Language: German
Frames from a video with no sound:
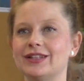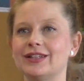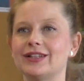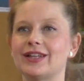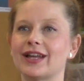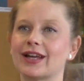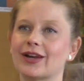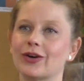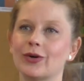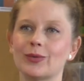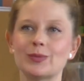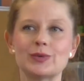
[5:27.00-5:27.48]

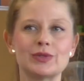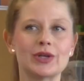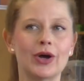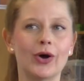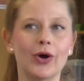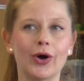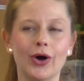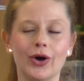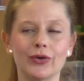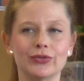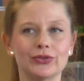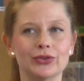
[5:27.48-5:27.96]
Dann kommt es
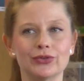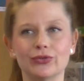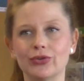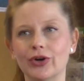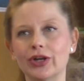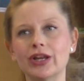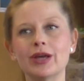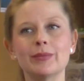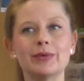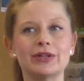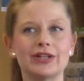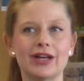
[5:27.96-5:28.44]
auch auf den
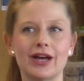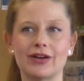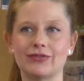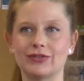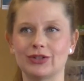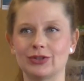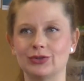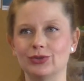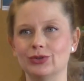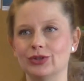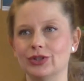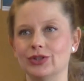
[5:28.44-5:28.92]
Förderbedarf
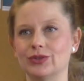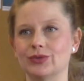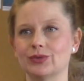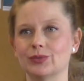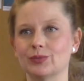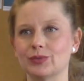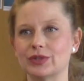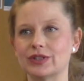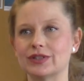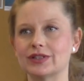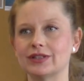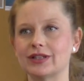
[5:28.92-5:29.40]
natürlich so
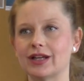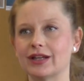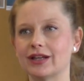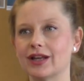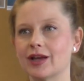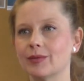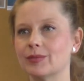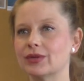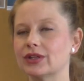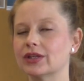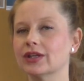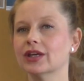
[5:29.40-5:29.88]
ein bisschen an.
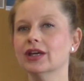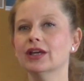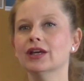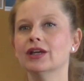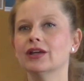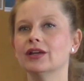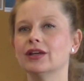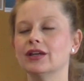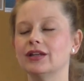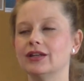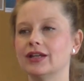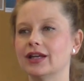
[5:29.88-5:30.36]
Habe ich
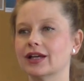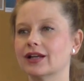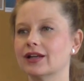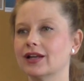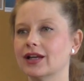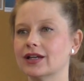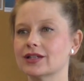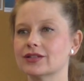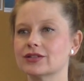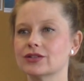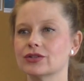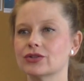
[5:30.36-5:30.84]
in der
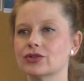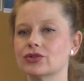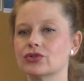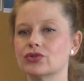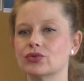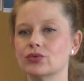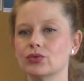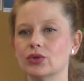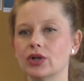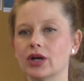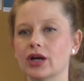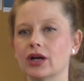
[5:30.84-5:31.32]
Klasse
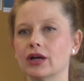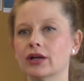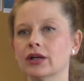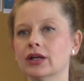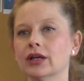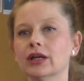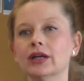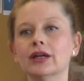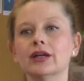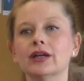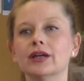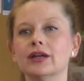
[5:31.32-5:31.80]
Schüler
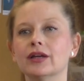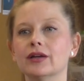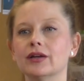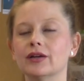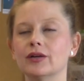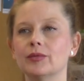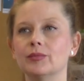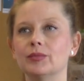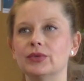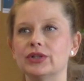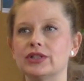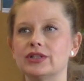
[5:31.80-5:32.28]

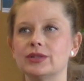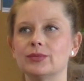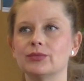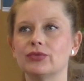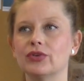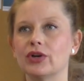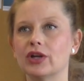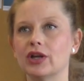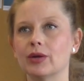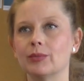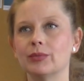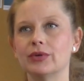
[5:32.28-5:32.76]
mit dem
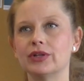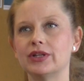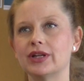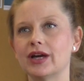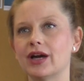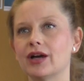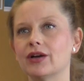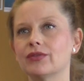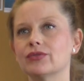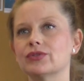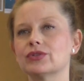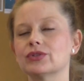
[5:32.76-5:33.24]

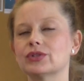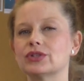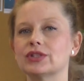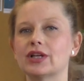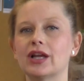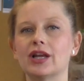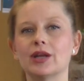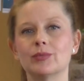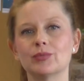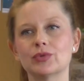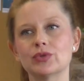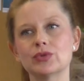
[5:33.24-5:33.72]
Förderbedarf
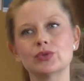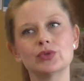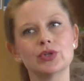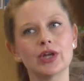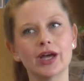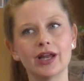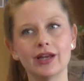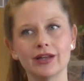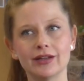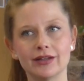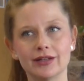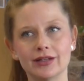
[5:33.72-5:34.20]

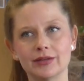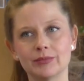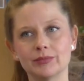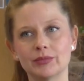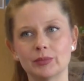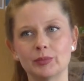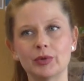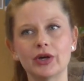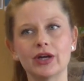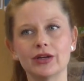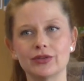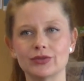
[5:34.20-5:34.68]
sozial-emotional, in
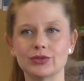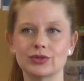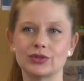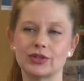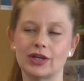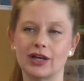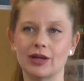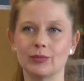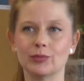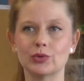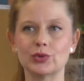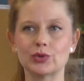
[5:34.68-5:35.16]
dem Bereich
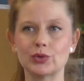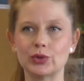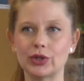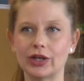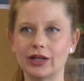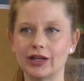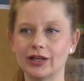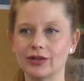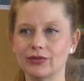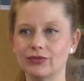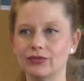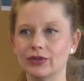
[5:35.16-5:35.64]

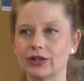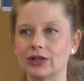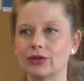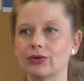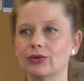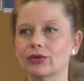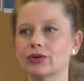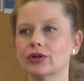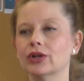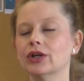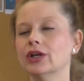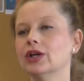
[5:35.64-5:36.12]
sozial-emotionaler
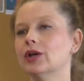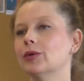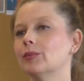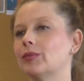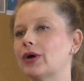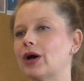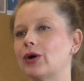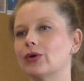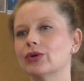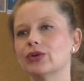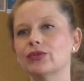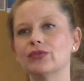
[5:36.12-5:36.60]
Entwicklung
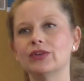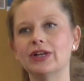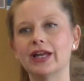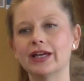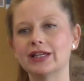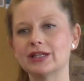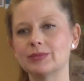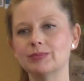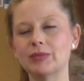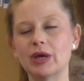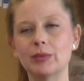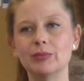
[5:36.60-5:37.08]
brauche ich
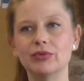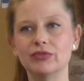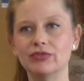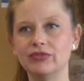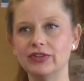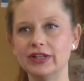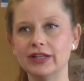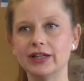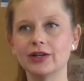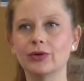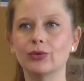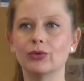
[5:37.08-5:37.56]
vielleicht mehr
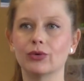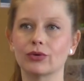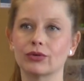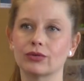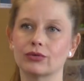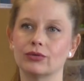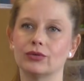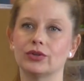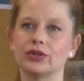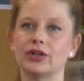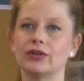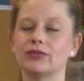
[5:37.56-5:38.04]
Bewegung
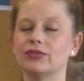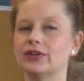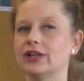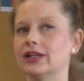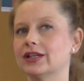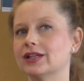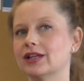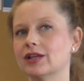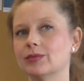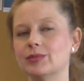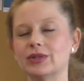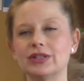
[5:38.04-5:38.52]
oder
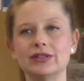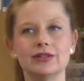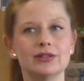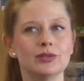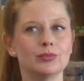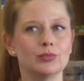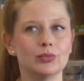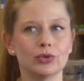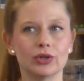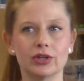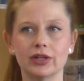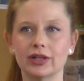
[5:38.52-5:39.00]
vielleicht gebe ich denen die
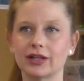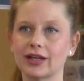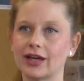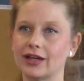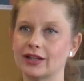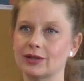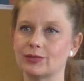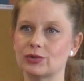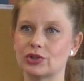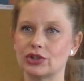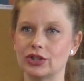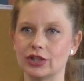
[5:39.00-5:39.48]

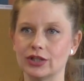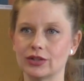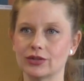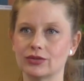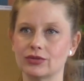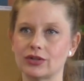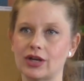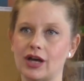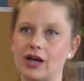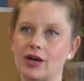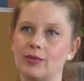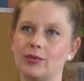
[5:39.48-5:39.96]
Möglichkeit, im Stehen
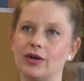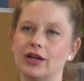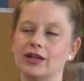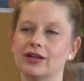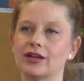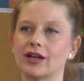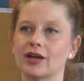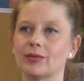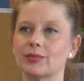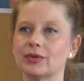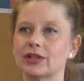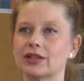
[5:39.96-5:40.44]
zu
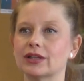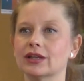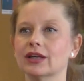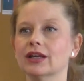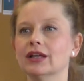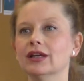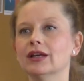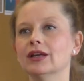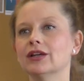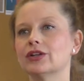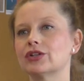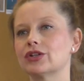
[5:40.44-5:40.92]
arbeiten. Habe ich,
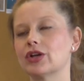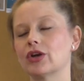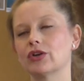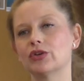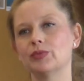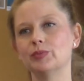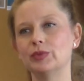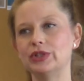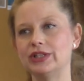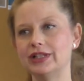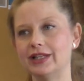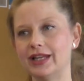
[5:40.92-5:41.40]
schaue ich
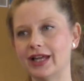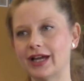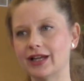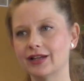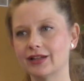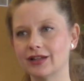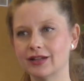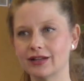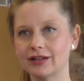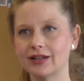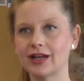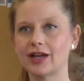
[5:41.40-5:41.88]
mir die
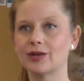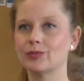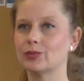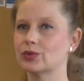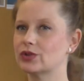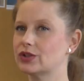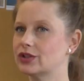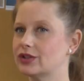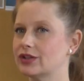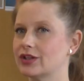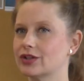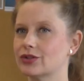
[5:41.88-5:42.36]
Lernkinder an, muss
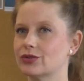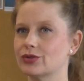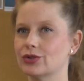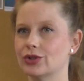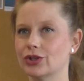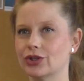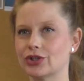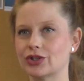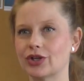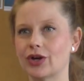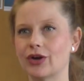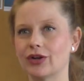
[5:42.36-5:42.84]
ich
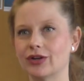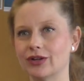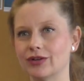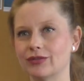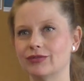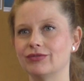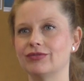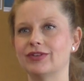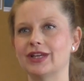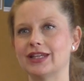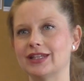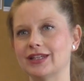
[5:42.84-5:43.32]
natürlich schauen,
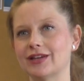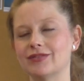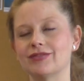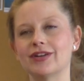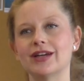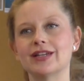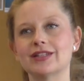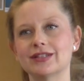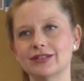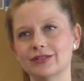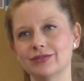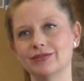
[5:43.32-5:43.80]
in welcher
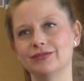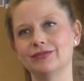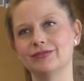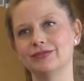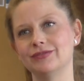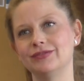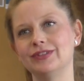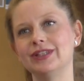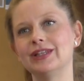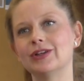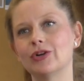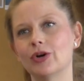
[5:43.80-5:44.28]
Weise,
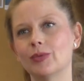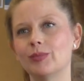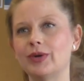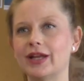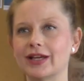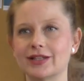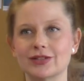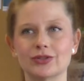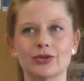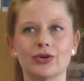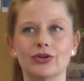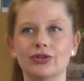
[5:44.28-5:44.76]
wie
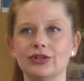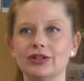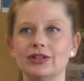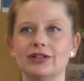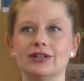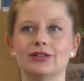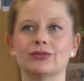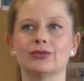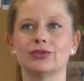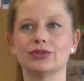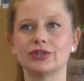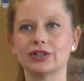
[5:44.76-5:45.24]
komplex können die
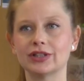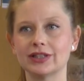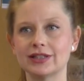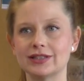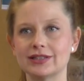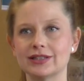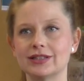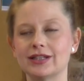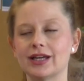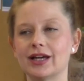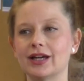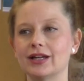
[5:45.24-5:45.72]
den
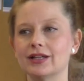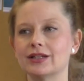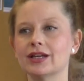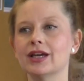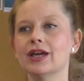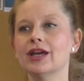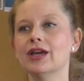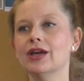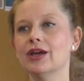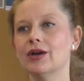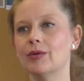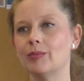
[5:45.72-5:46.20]
Unterrichtsinhalt
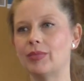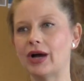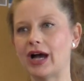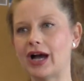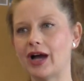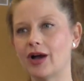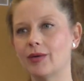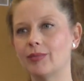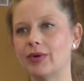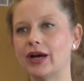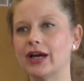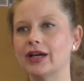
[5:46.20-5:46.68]

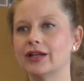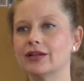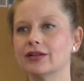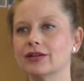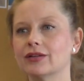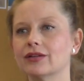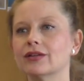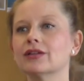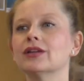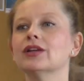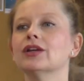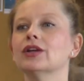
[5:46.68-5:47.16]

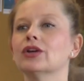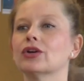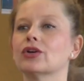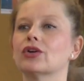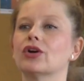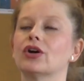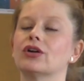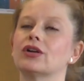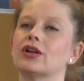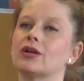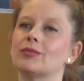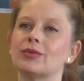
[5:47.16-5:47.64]
bearbeiten,
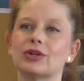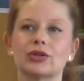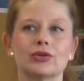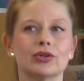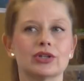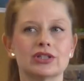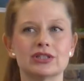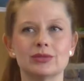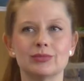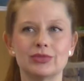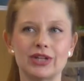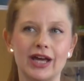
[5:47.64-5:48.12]
können aber
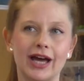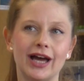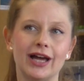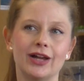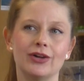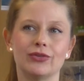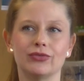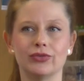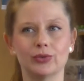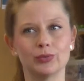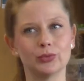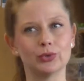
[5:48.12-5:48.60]
trotzdem
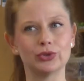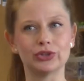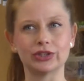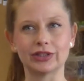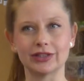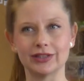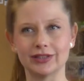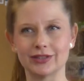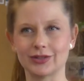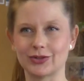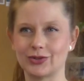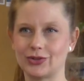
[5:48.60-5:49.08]
Teil vom
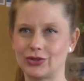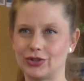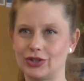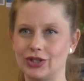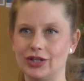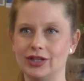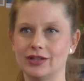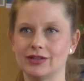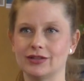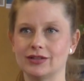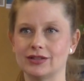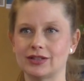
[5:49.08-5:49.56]

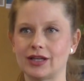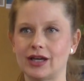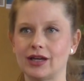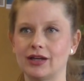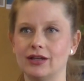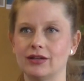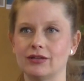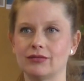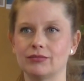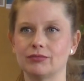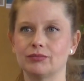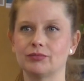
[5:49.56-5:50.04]
Unterrichtsgeschehen
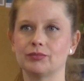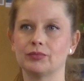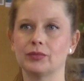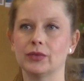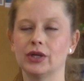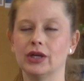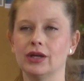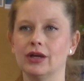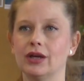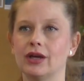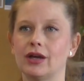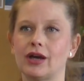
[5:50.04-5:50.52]
sein.
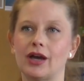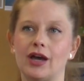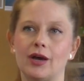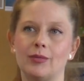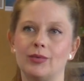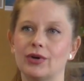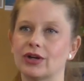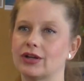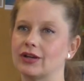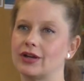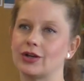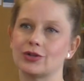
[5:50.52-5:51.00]

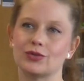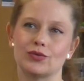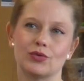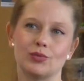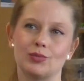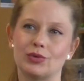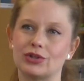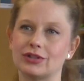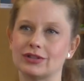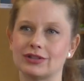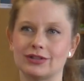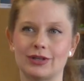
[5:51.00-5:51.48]
Aber genauso wie
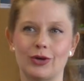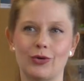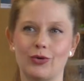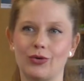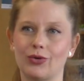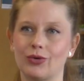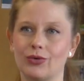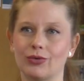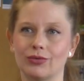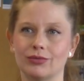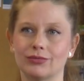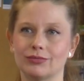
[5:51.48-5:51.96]
man das
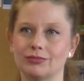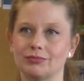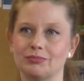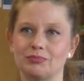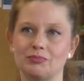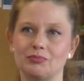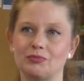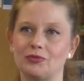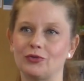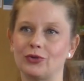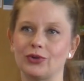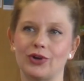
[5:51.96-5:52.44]
auch
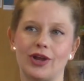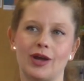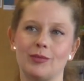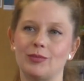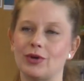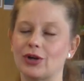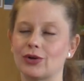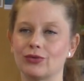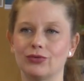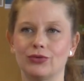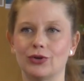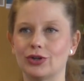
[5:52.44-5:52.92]
von einem
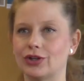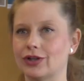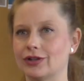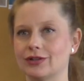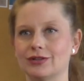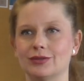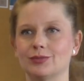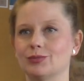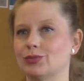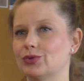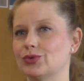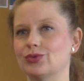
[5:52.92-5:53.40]
ja gefordert
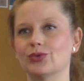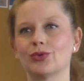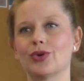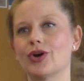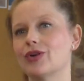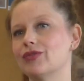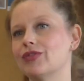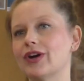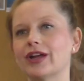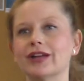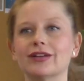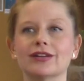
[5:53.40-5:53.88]
ist in Bezug
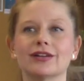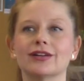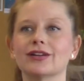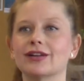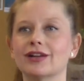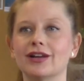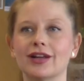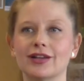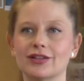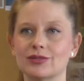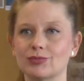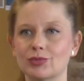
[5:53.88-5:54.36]
auf andere
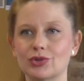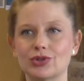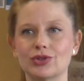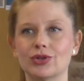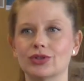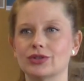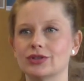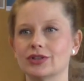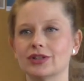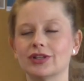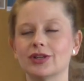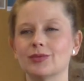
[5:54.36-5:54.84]
Klassen. Man
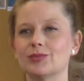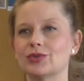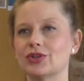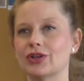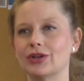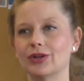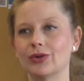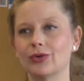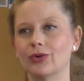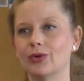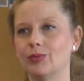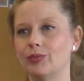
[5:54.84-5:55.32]
schaut sich eben
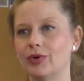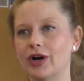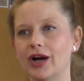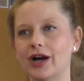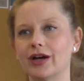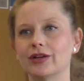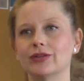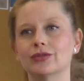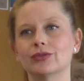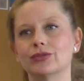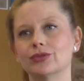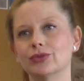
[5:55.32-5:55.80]
seine Gruppe
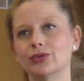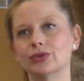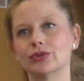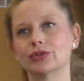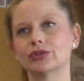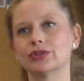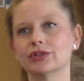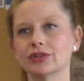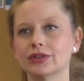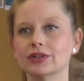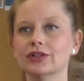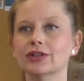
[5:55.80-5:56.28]
an und
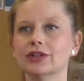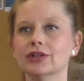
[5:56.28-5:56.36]
guckt,